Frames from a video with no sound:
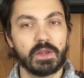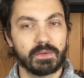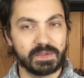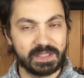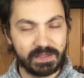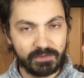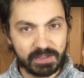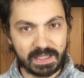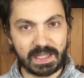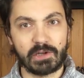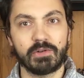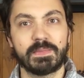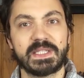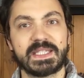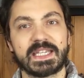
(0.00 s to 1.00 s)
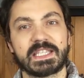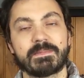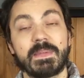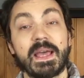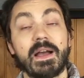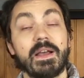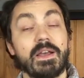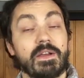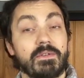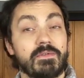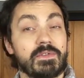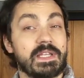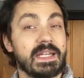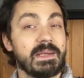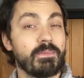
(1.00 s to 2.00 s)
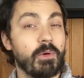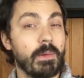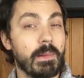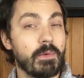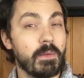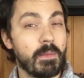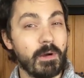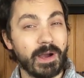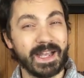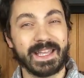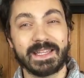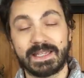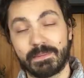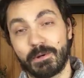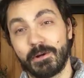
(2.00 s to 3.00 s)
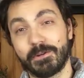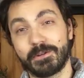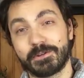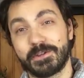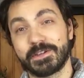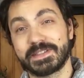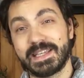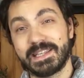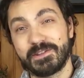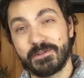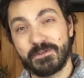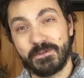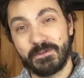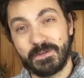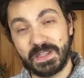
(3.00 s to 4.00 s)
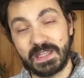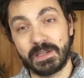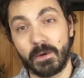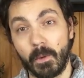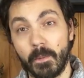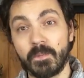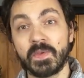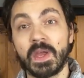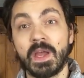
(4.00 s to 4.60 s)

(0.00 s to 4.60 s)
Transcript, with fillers: Donc si vous êtes un hobbyiste expert, vous allez probablement rien apprendre dans cette vidéo.